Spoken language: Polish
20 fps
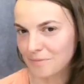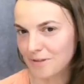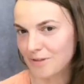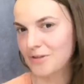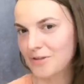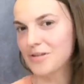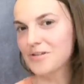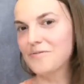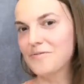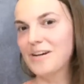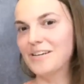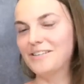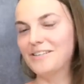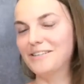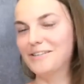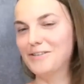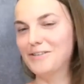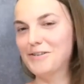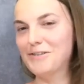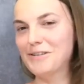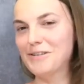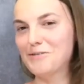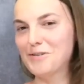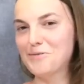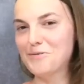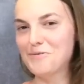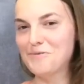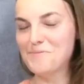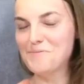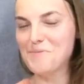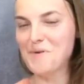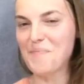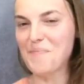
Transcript: I to jest właśnie to, co zawsze mówimy.